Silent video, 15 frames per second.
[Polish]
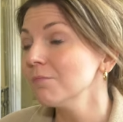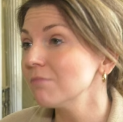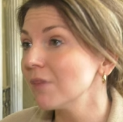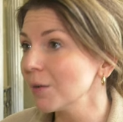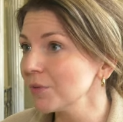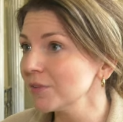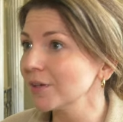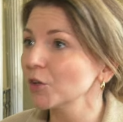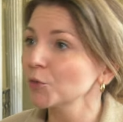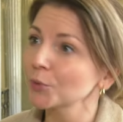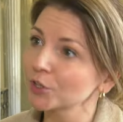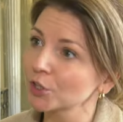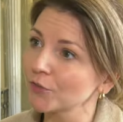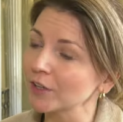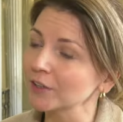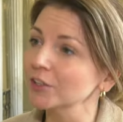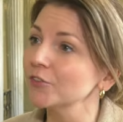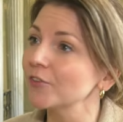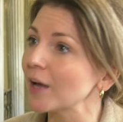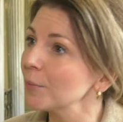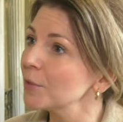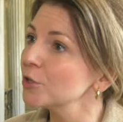Mamy zagospodarowane
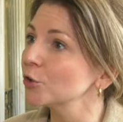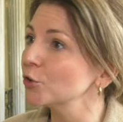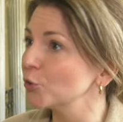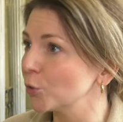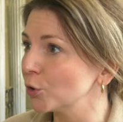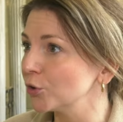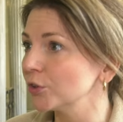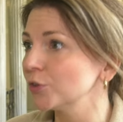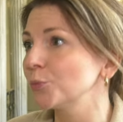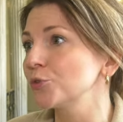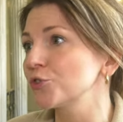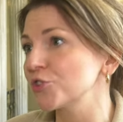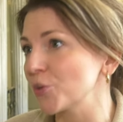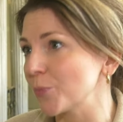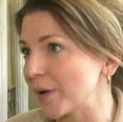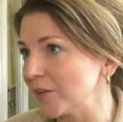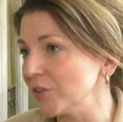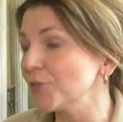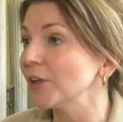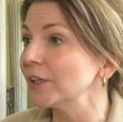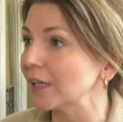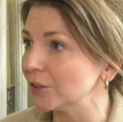2 miliony złotych w budżecie
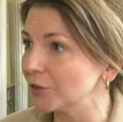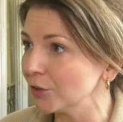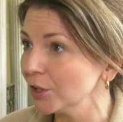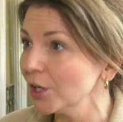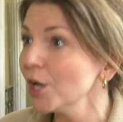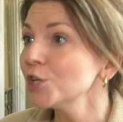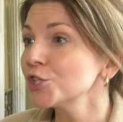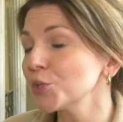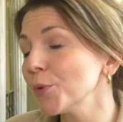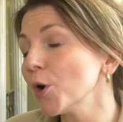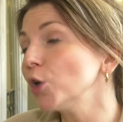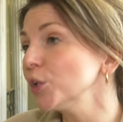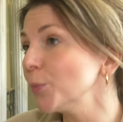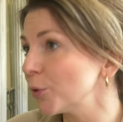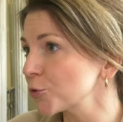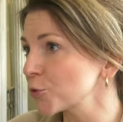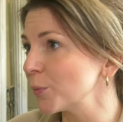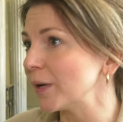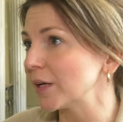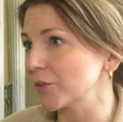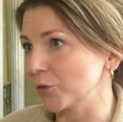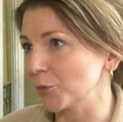państwa na to, żeby one poszły
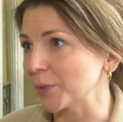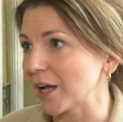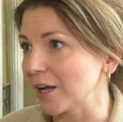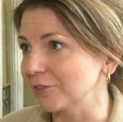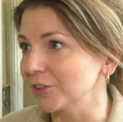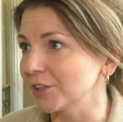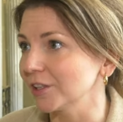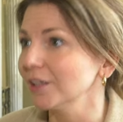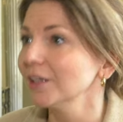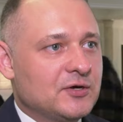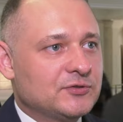bardzo sprawnie.